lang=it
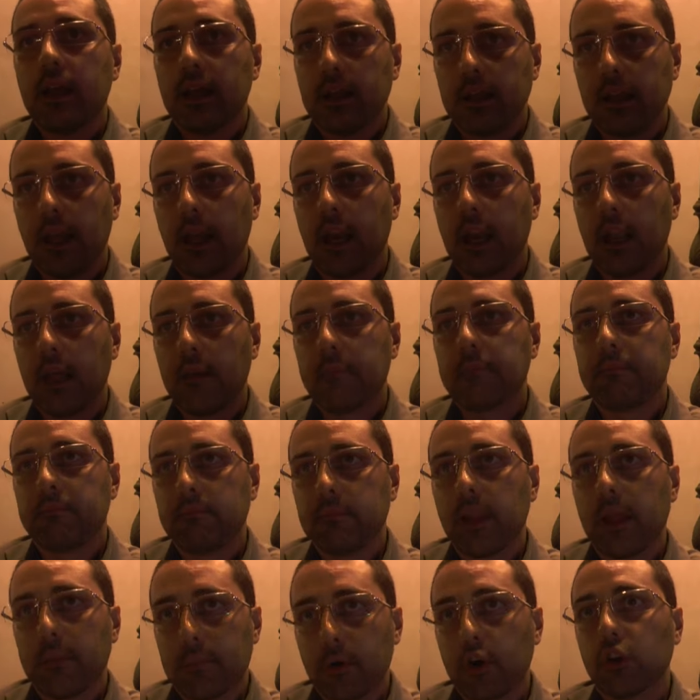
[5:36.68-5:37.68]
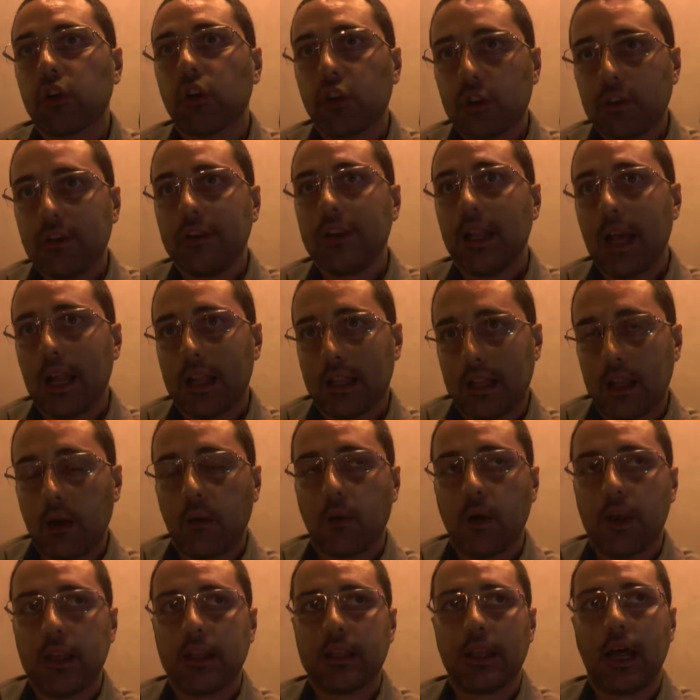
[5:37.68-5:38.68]
nelle, nei prodotti di alta
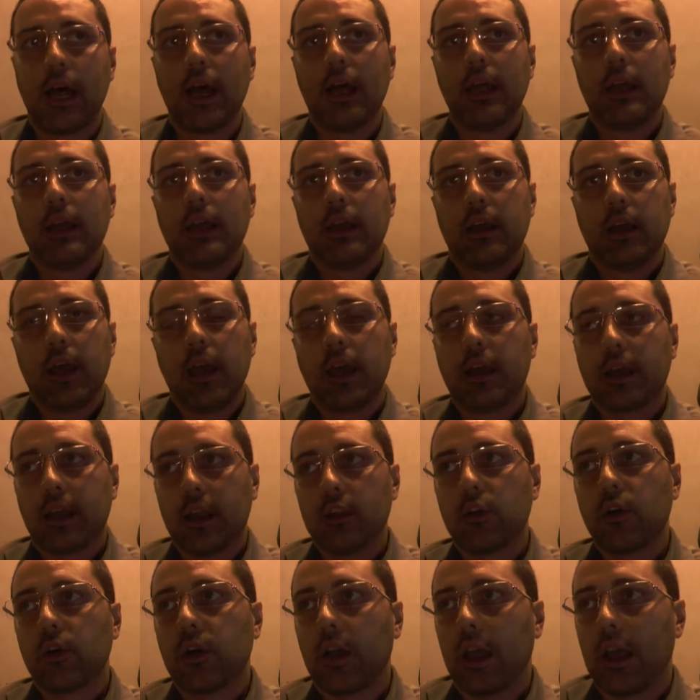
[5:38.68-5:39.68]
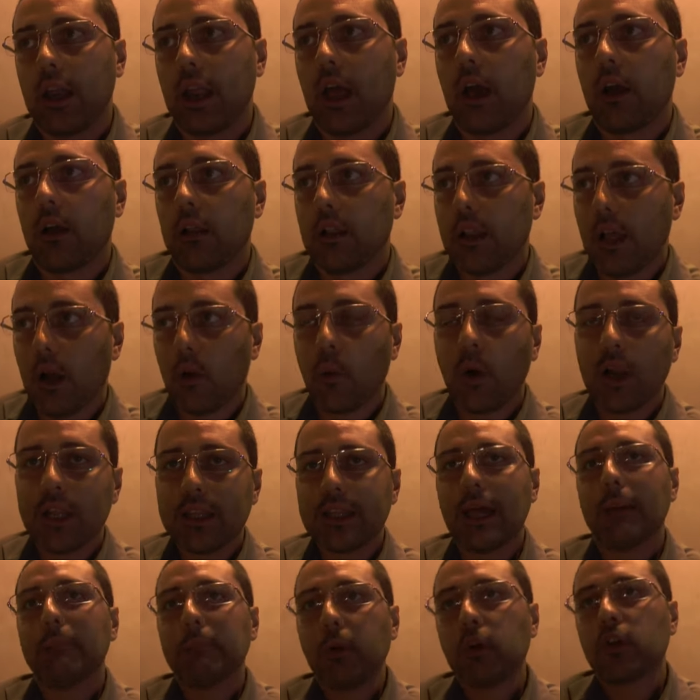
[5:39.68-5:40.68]
qualità e credo che la, la
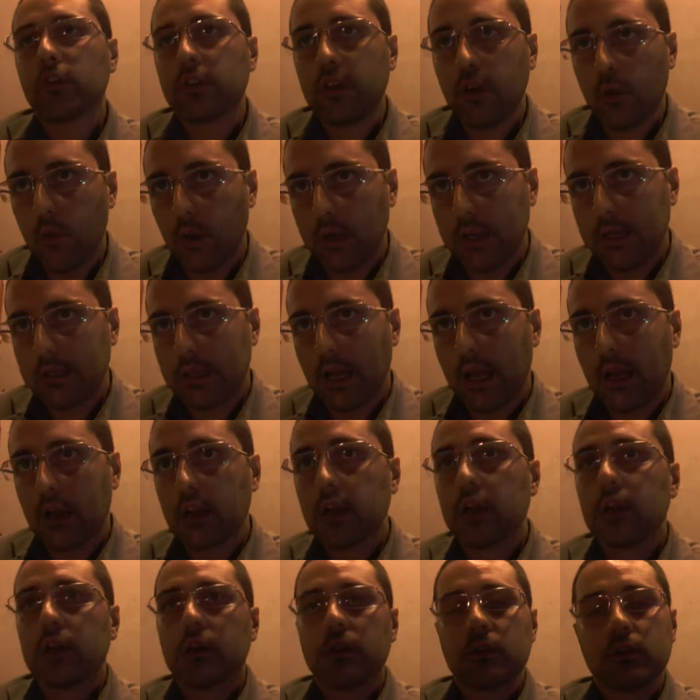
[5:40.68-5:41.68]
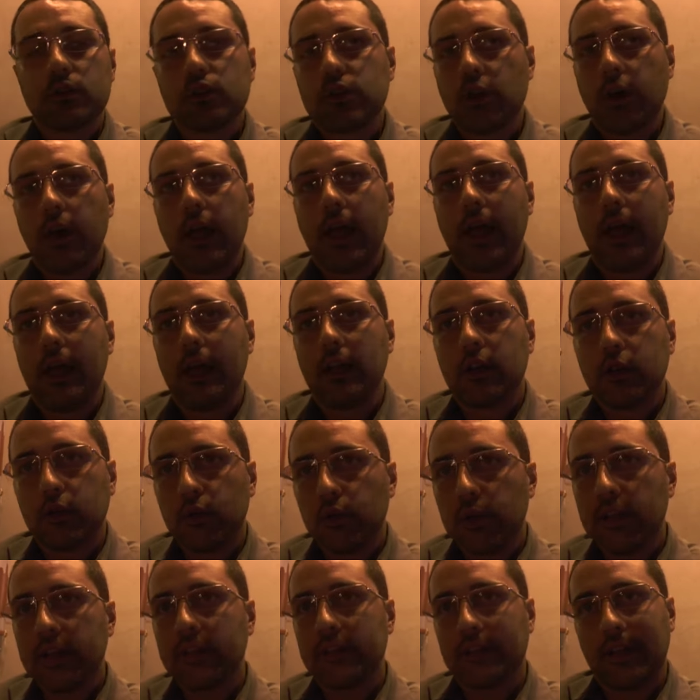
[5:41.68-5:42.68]
qualità porti qualità, cioè il
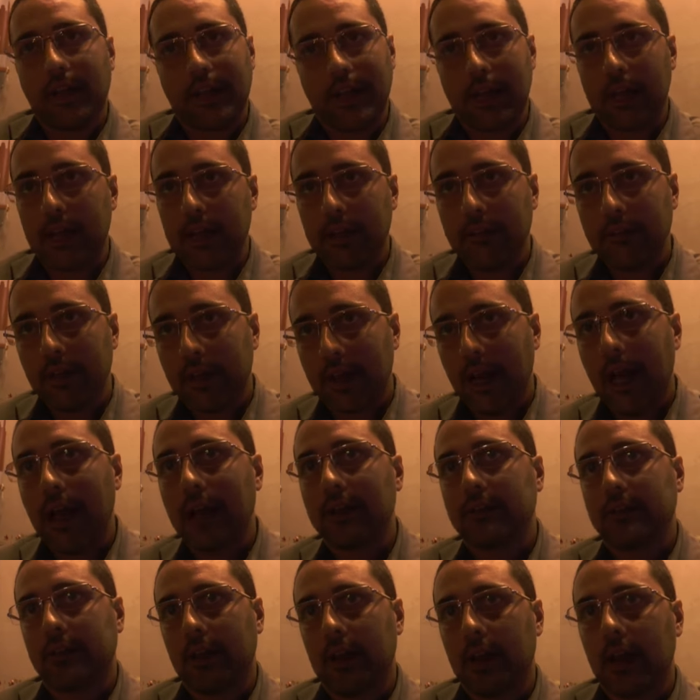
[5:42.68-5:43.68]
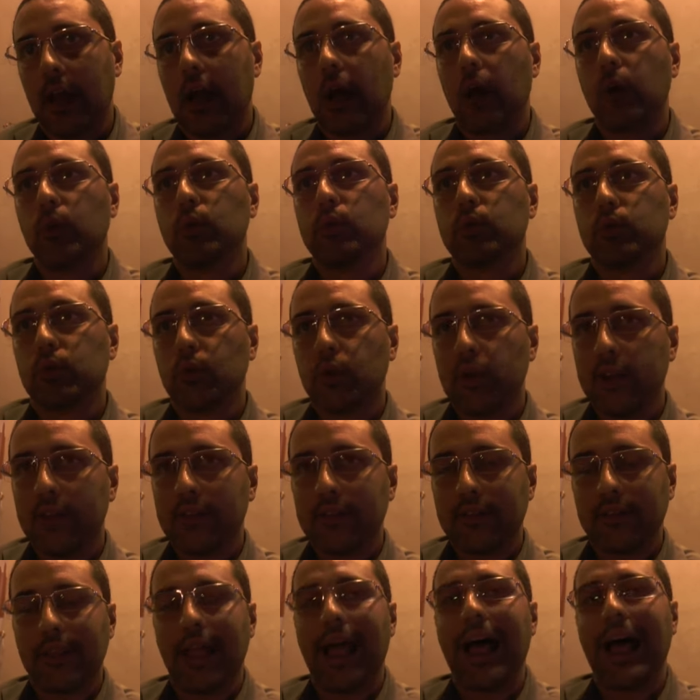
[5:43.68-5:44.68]
turista che arriverà sarà un
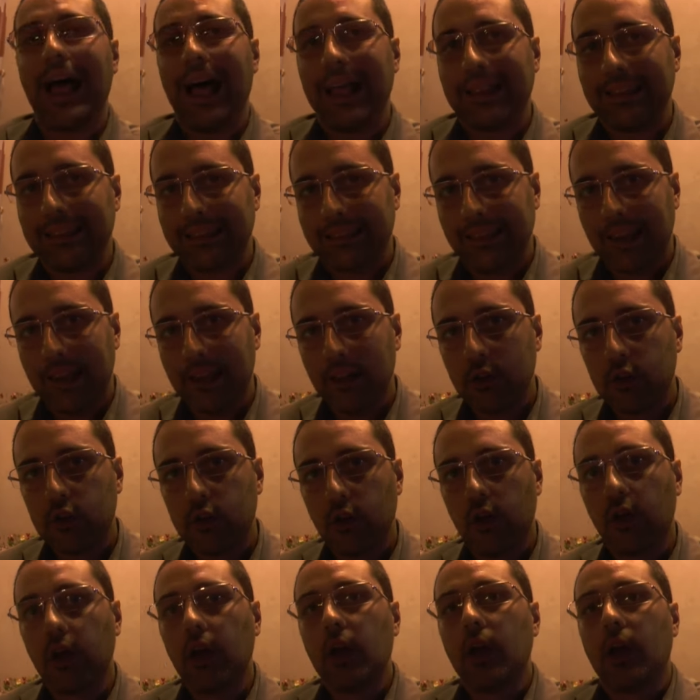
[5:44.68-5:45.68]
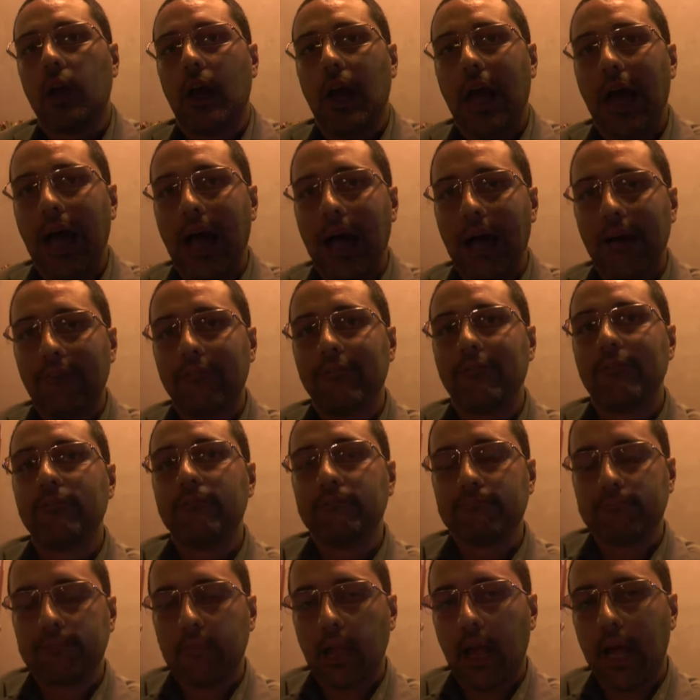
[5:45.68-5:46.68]
turista attento a,
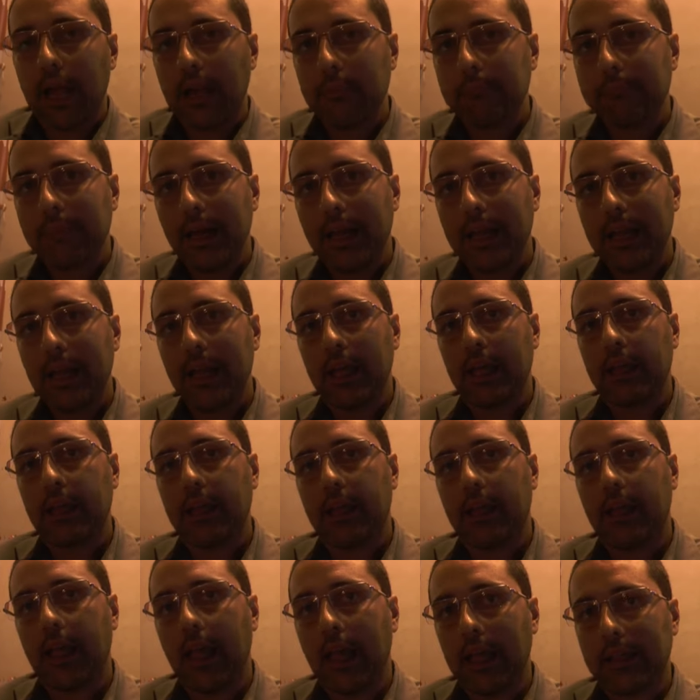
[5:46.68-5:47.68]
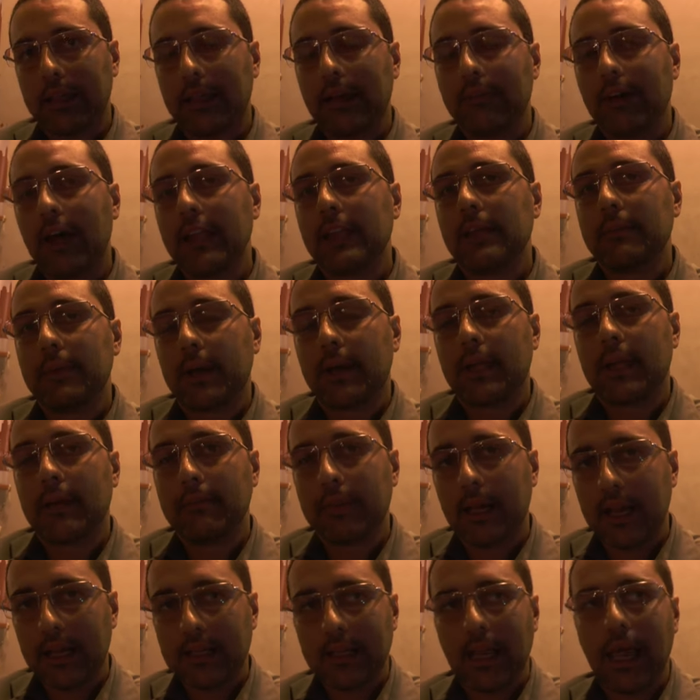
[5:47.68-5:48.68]
al bene che ha davanti, perché
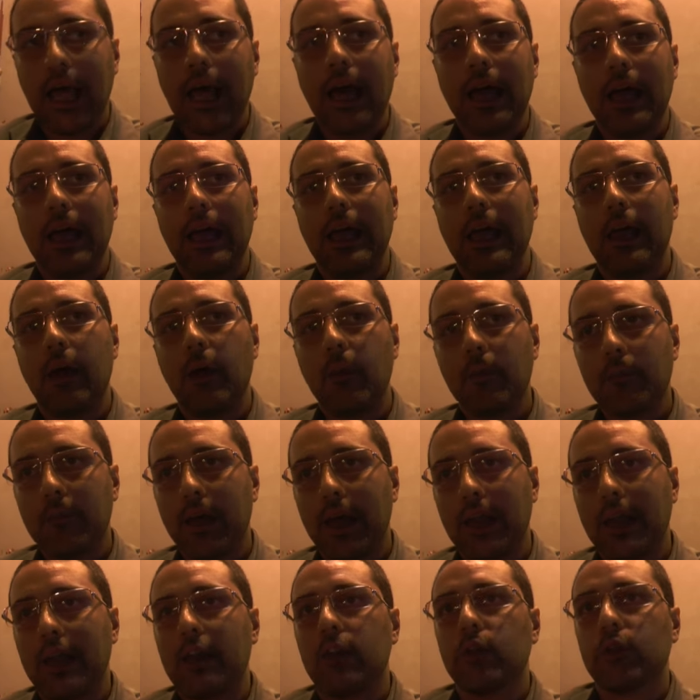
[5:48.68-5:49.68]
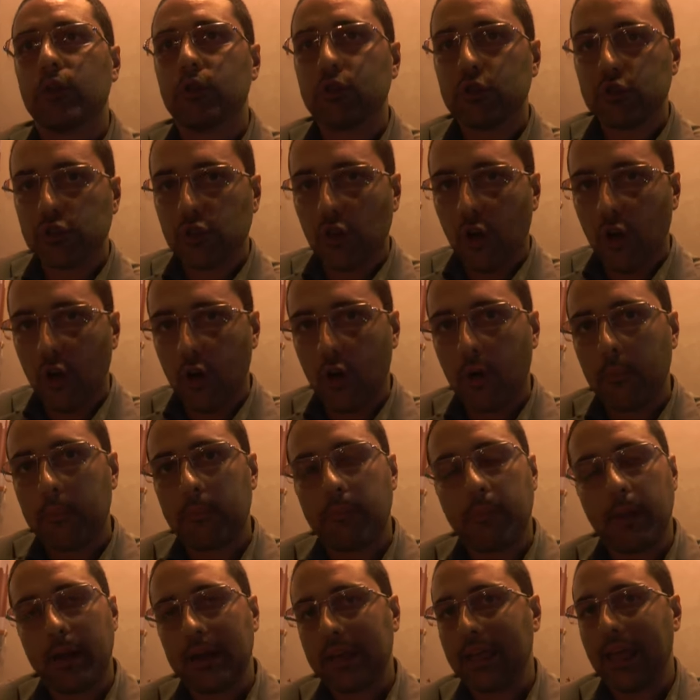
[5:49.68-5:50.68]
Maratea è un bene non solo
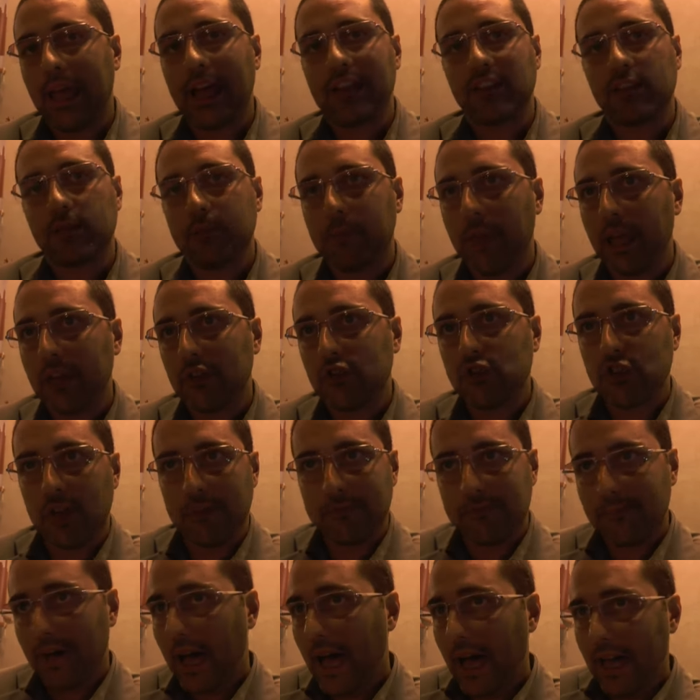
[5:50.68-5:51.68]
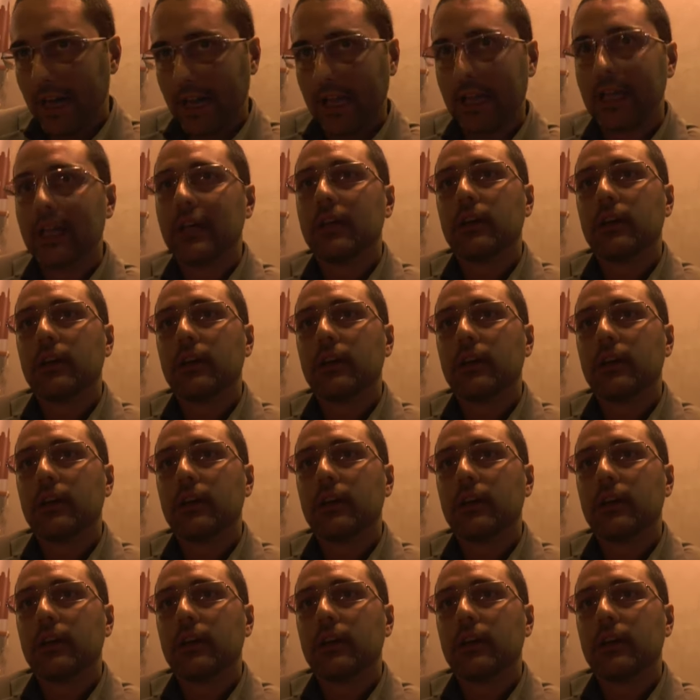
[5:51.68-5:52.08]
perché ha spiaggia e mare,